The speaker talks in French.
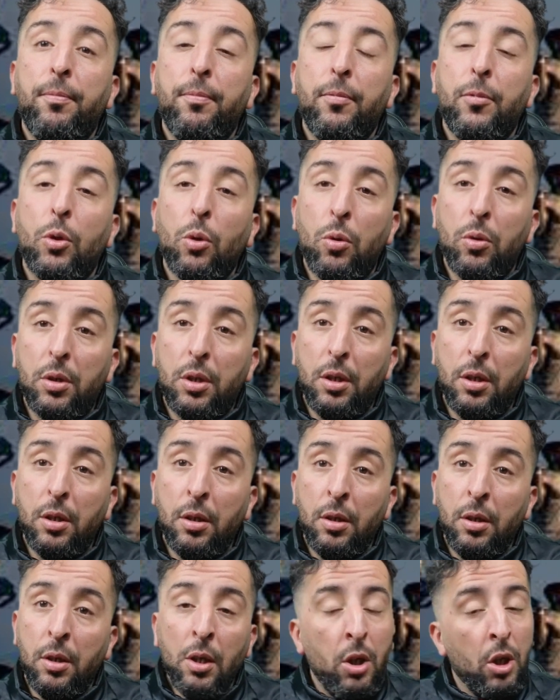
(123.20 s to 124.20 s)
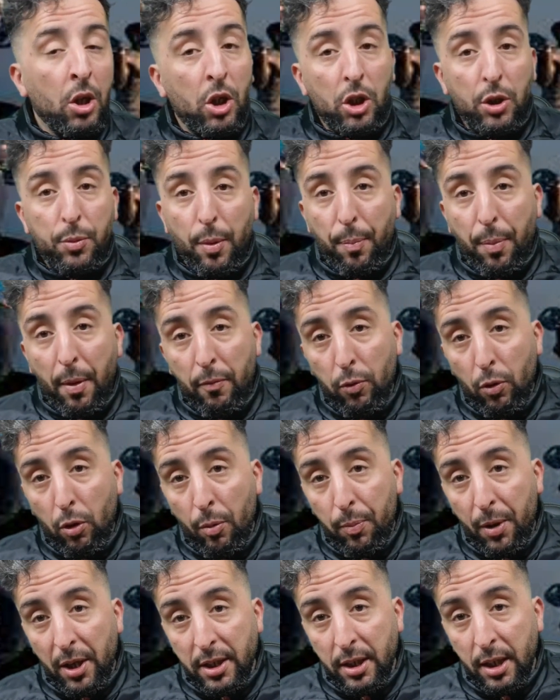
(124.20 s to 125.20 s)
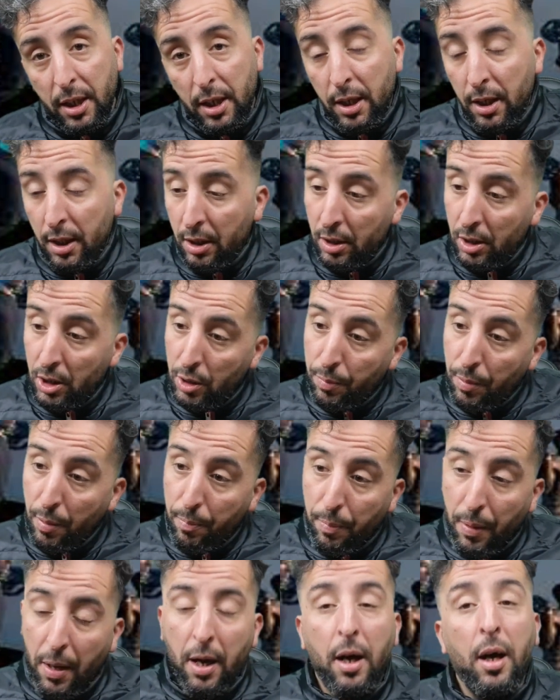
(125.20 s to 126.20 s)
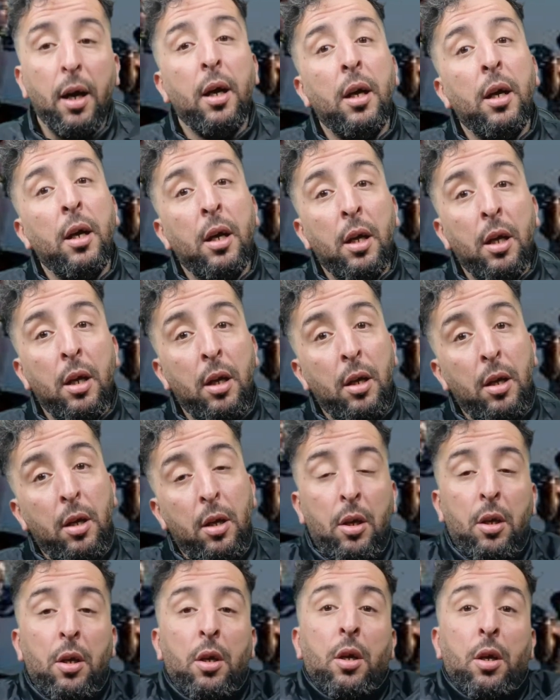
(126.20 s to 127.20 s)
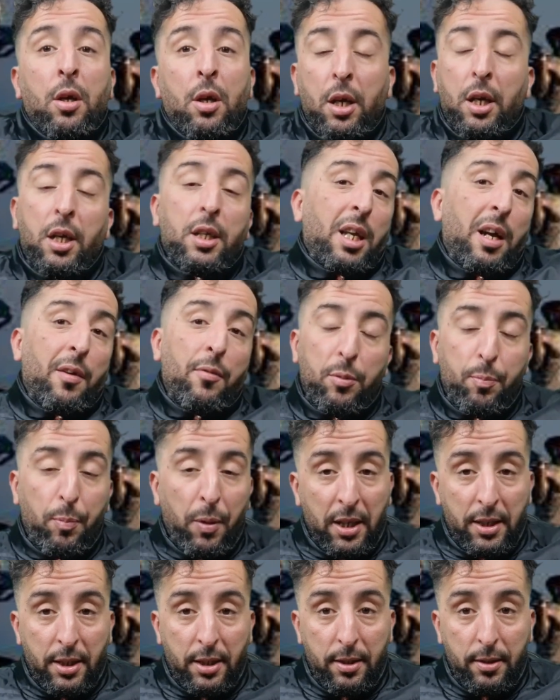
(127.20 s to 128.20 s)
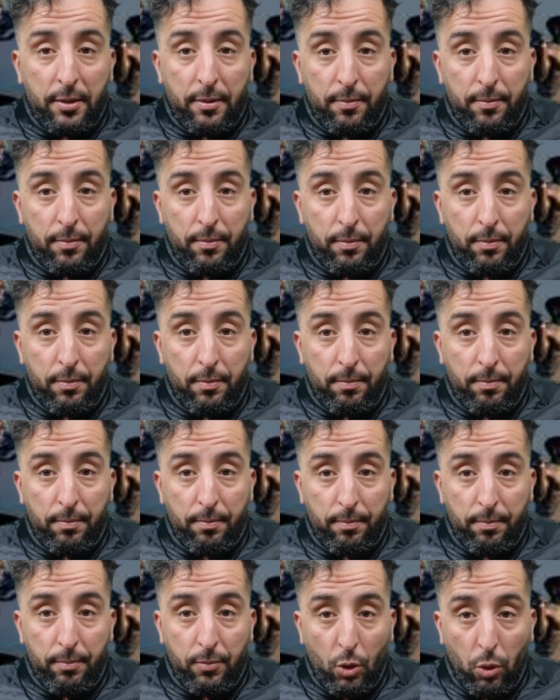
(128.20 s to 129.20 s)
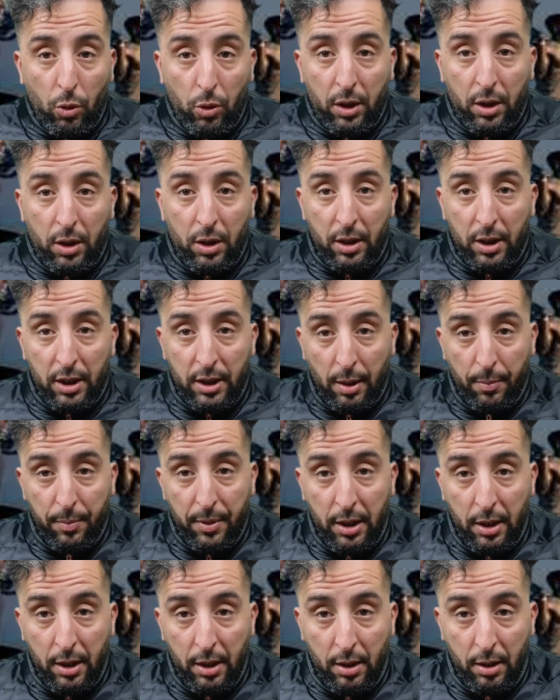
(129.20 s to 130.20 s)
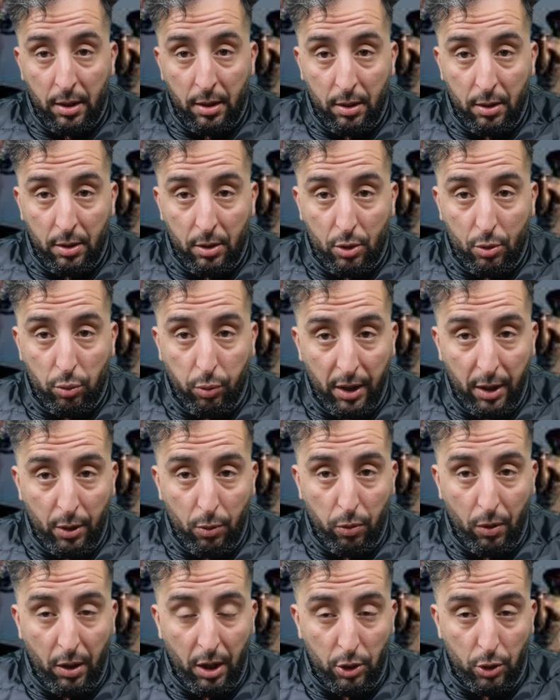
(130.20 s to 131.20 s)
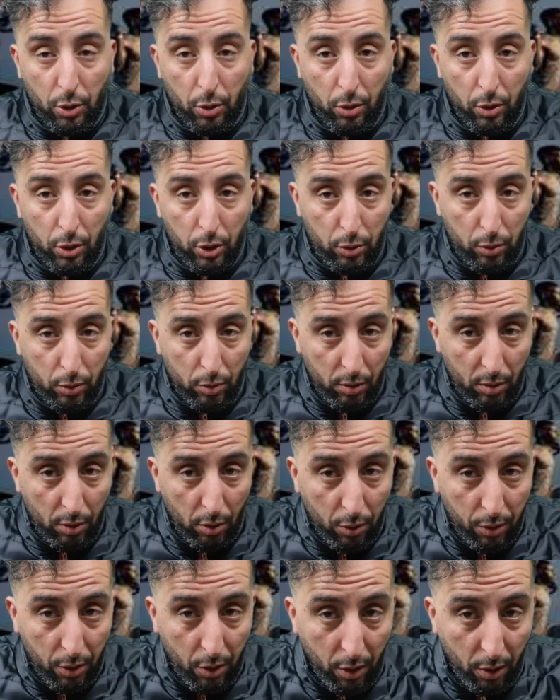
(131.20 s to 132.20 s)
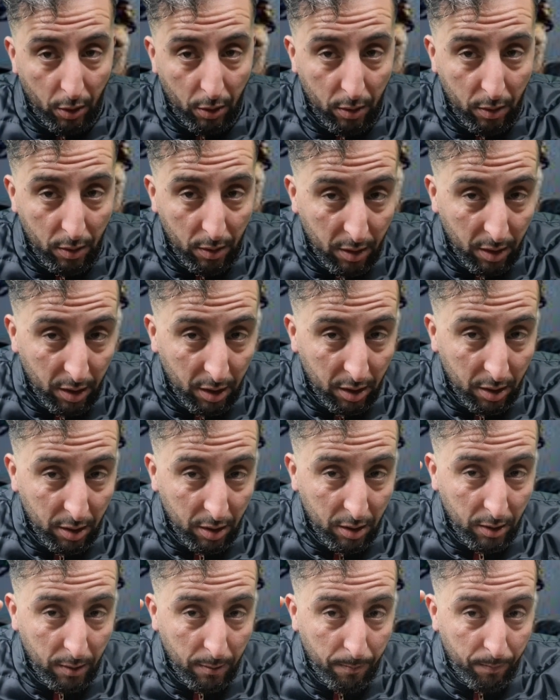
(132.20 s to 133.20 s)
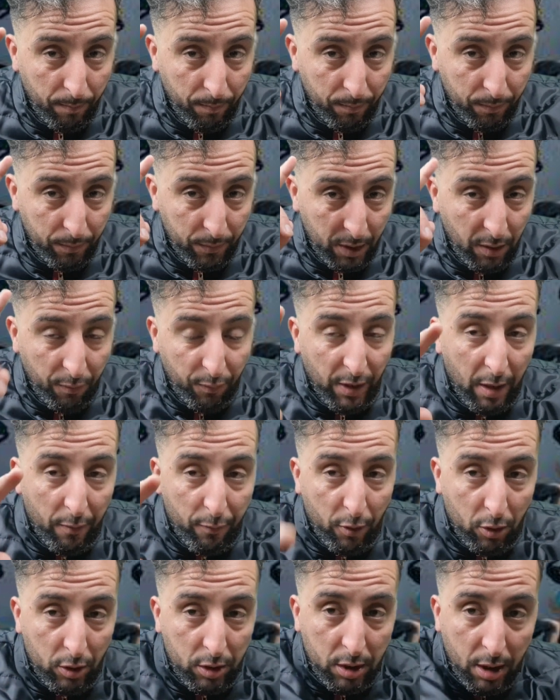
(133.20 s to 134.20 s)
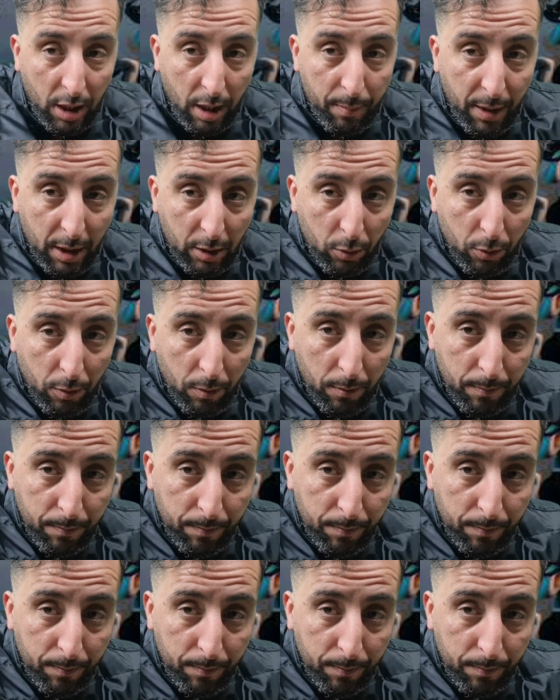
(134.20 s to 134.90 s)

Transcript: Donc, je ne peux pas vous remplacer. Je ne peux pas être à votre place. Donc, les amis, soyez courageux. L'honneur qui fait la force. À bientôt.